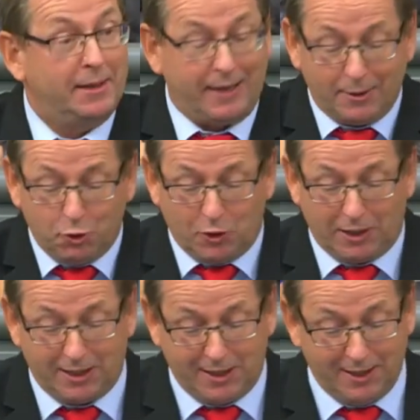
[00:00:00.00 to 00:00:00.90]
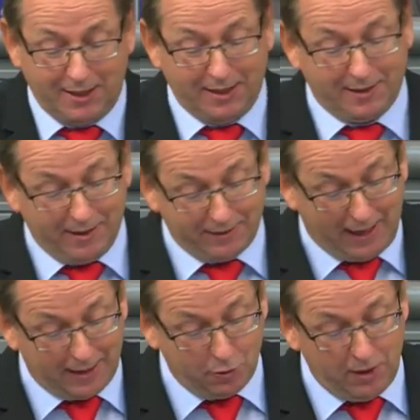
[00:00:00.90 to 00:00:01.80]
Dadurch,
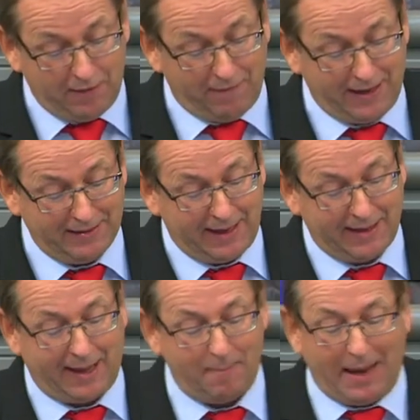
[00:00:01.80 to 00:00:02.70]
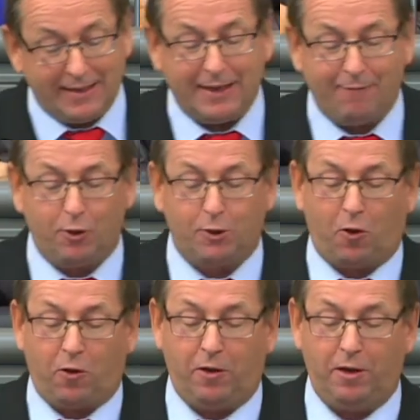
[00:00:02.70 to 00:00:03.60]
dadurch werden es am Ende wohl
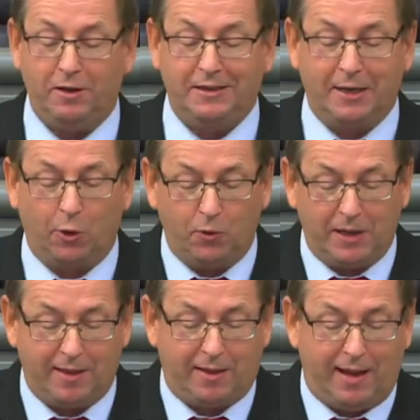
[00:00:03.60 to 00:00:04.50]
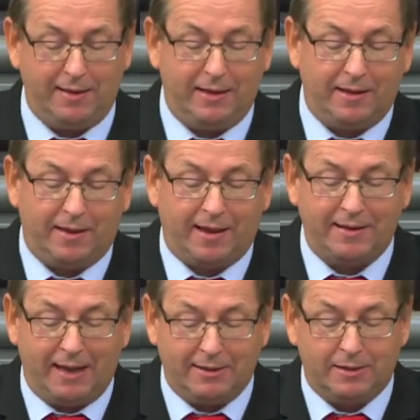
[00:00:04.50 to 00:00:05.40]
doch die Grünen sein, die dieser
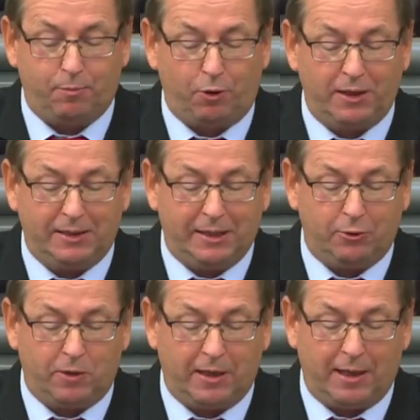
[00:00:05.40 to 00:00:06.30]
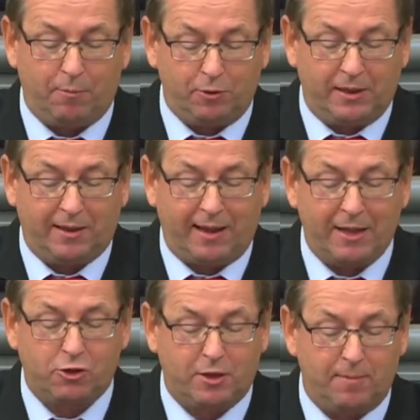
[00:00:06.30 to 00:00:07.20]
Klientelpolitik durch ihre
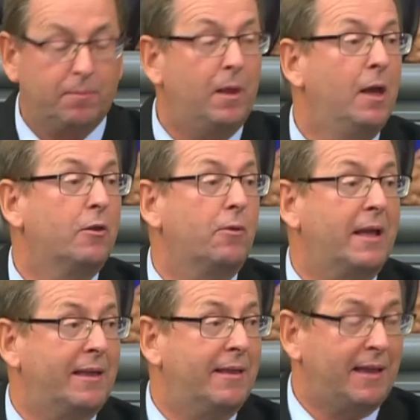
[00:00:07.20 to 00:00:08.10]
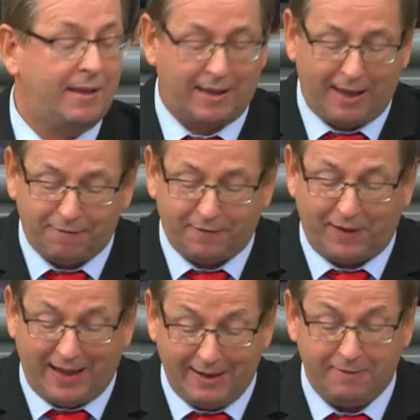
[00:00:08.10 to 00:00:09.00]
Bundesratsstimmen zu Gesetzeskraft
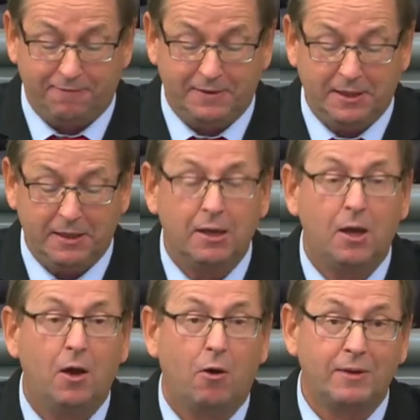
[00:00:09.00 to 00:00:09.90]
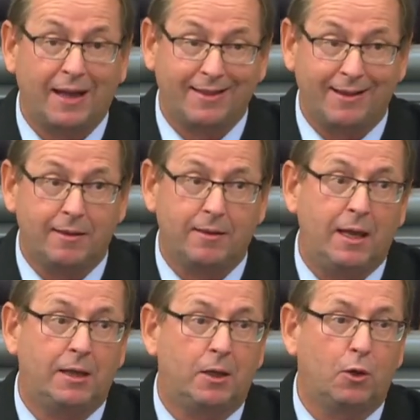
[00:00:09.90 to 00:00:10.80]
verhelfen. Und das ist
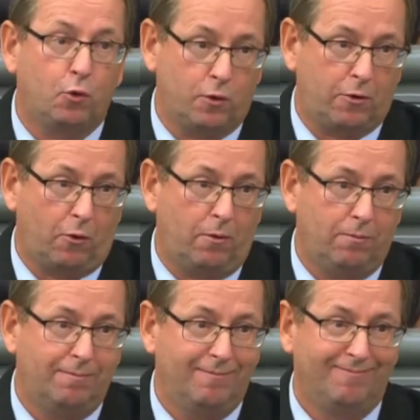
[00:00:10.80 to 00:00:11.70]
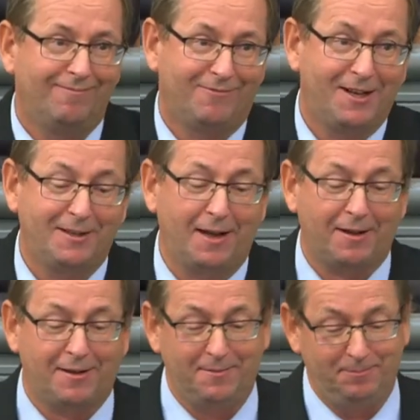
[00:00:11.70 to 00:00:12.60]
nicht gut so. Vielen
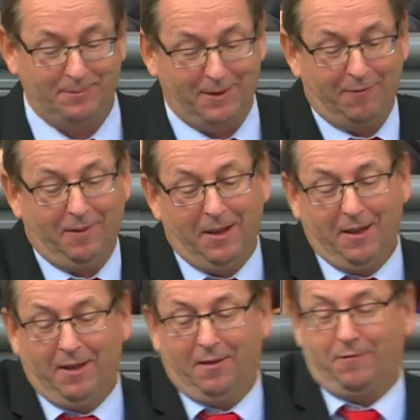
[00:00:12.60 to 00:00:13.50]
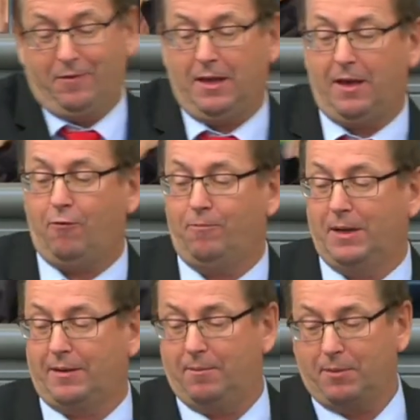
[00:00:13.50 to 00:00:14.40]
Dank für Ihre
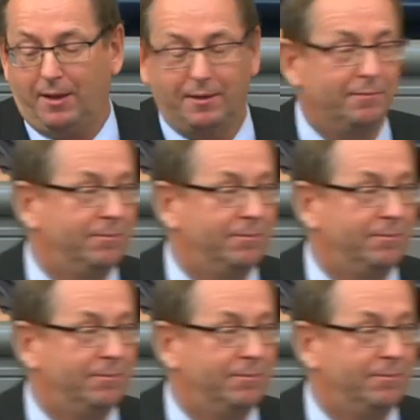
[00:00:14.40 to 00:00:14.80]
Aufmerksamkeit.